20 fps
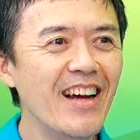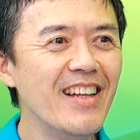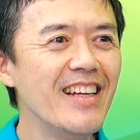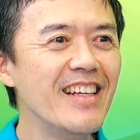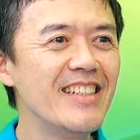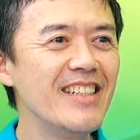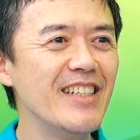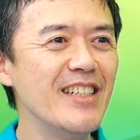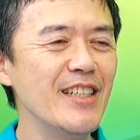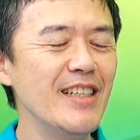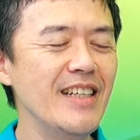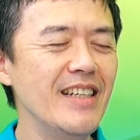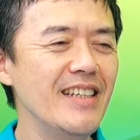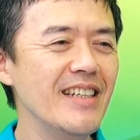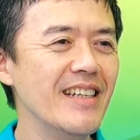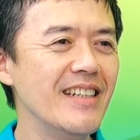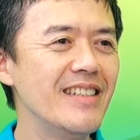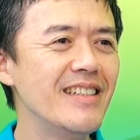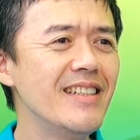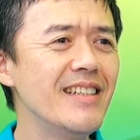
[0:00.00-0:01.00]
而且
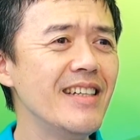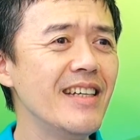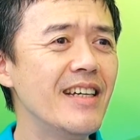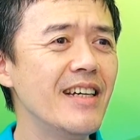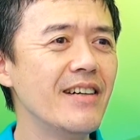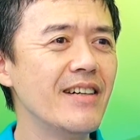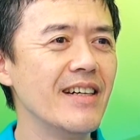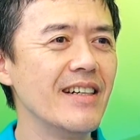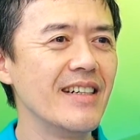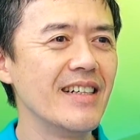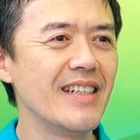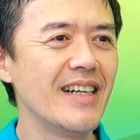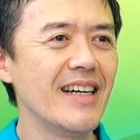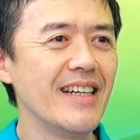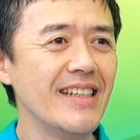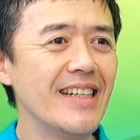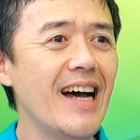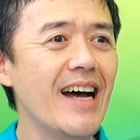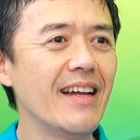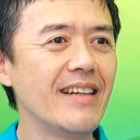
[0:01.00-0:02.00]
也是一个
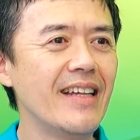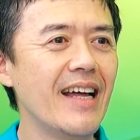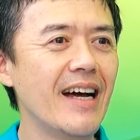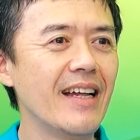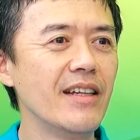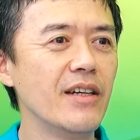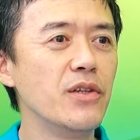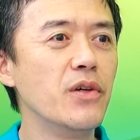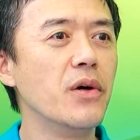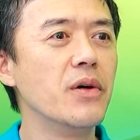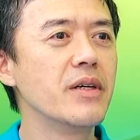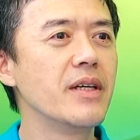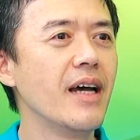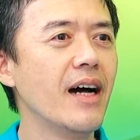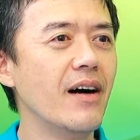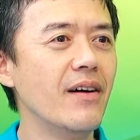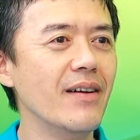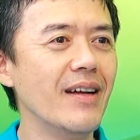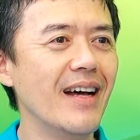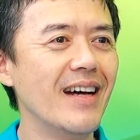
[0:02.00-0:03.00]
很大很大的荣
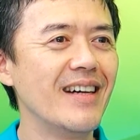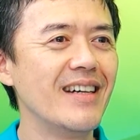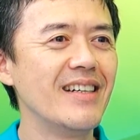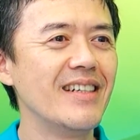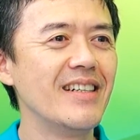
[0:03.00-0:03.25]
耀吧？